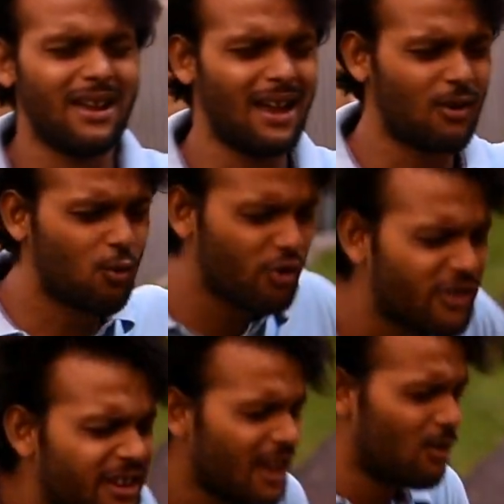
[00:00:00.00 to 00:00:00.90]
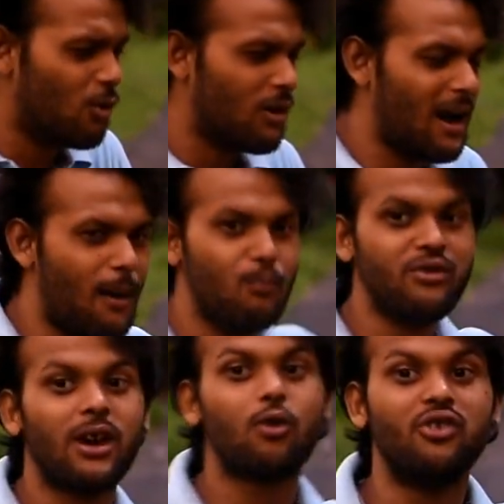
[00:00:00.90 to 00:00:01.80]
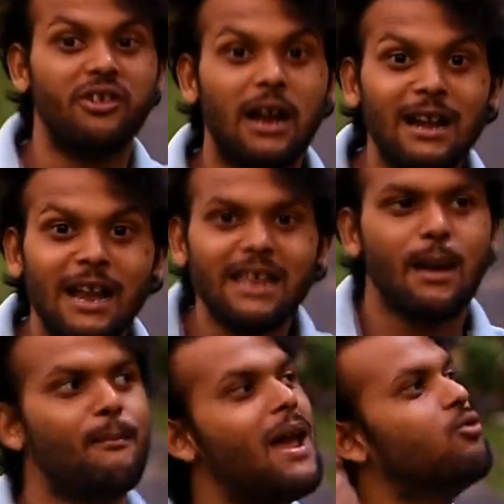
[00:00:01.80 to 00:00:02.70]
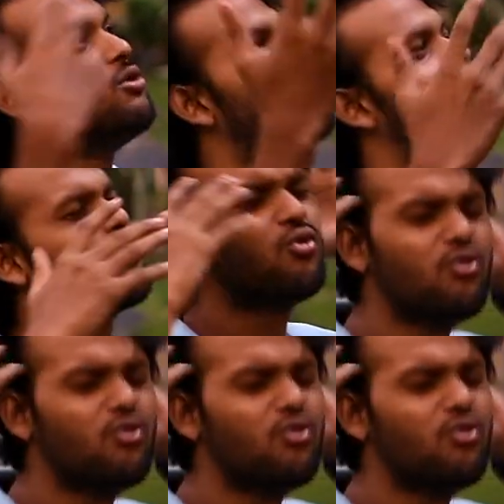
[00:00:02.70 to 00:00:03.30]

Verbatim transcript: हो जाएगा कुछ नहीं होगा मुझे कुछ डर नहीं है मैं उधर से